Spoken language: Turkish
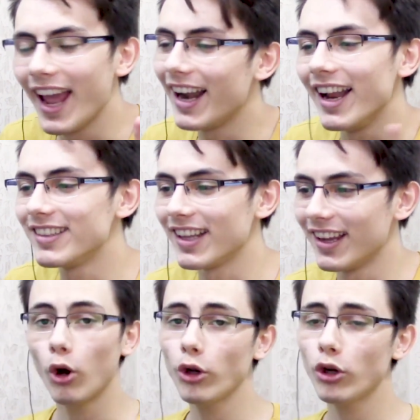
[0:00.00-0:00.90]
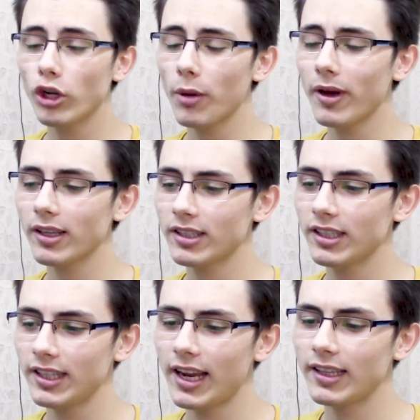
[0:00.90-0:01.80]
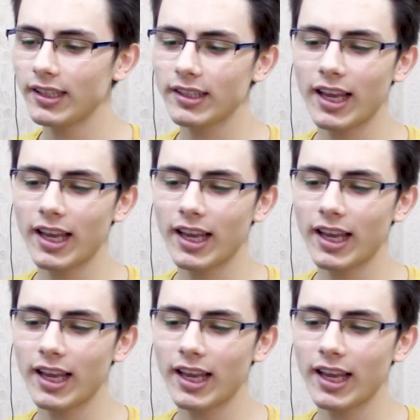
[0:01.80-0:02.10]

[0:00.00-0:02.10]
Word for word: Her neyse. Oyun oynamak için giderdik.